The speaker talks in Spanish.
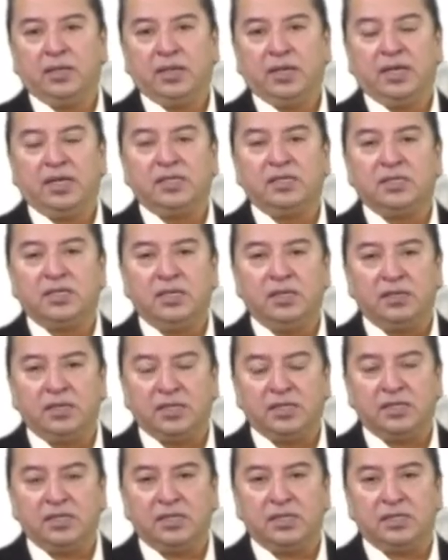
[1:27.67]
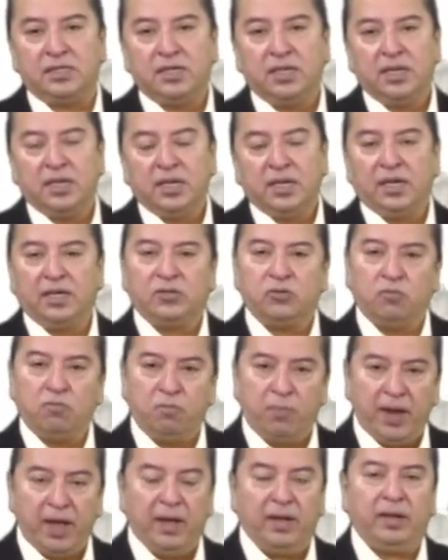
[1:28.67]
En síntesis, es un
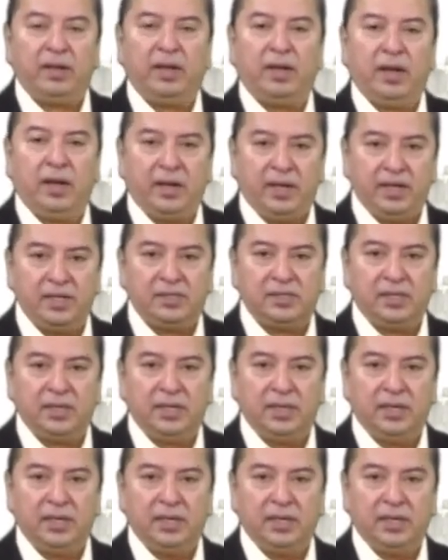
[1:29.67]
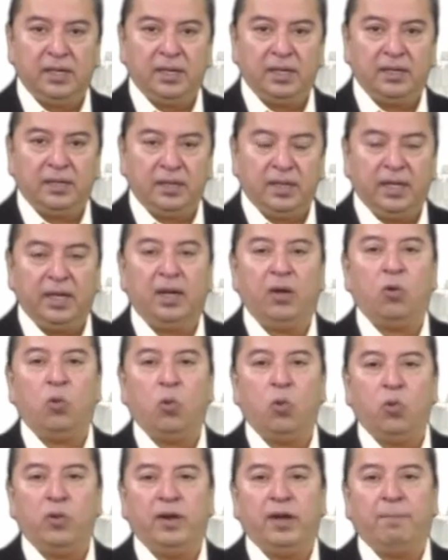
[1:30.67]
plan que carece de
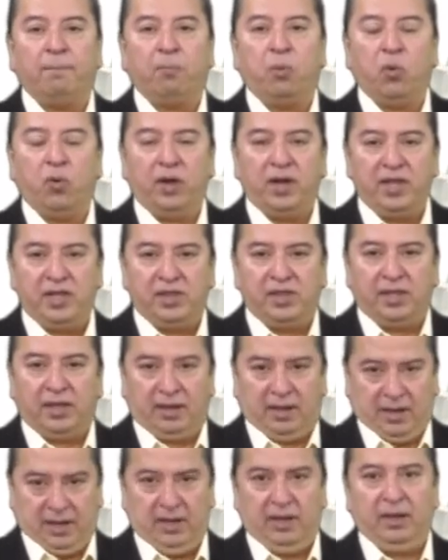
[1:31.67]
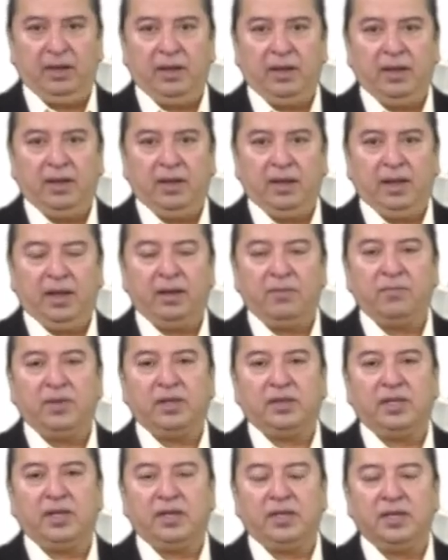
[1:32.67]
una política en
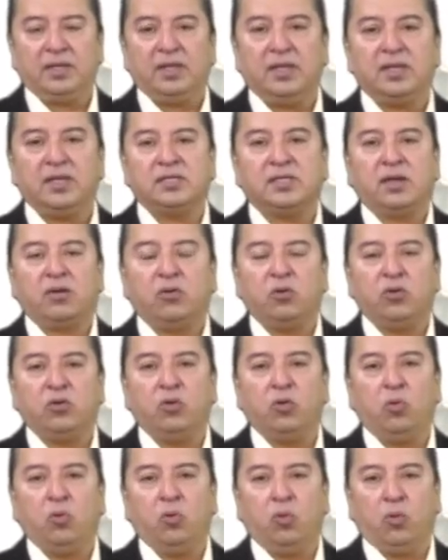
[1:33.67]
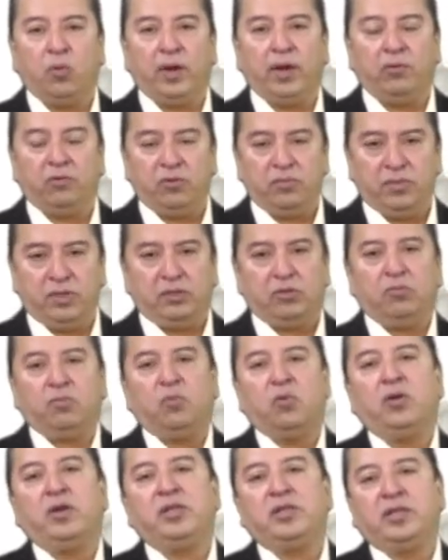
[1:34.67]
materia de desarrollo urbano y
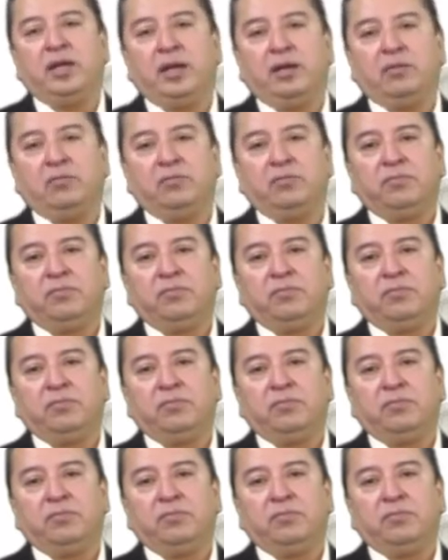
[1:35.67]
metropolitano.